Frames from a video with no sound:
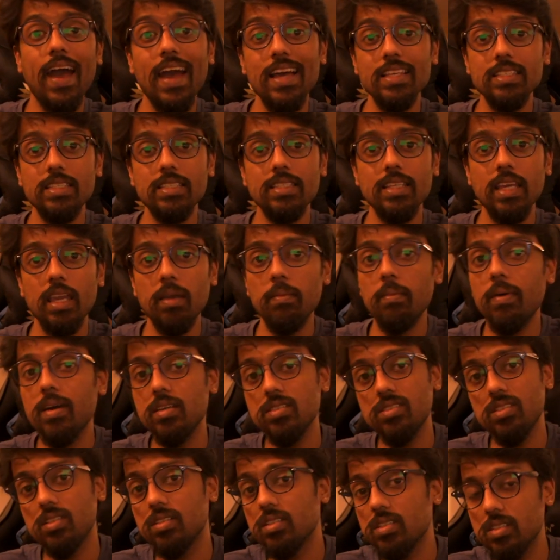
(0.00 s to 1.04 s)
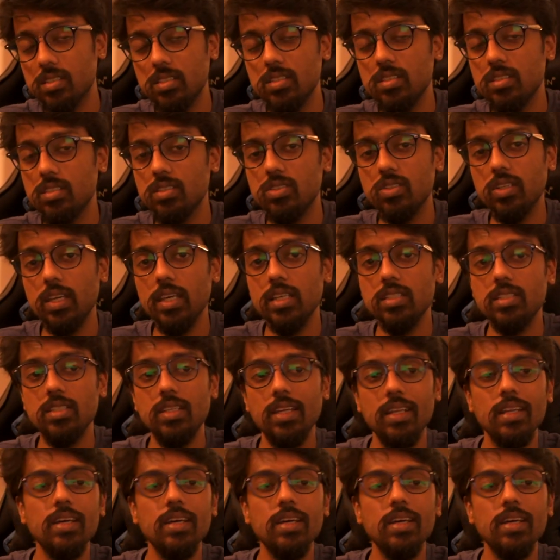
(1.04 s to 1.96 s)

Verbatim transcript: ஆஸ் சேம் அஸ் யர் டிஸ்டன்ஸ் எஜுகேஷன்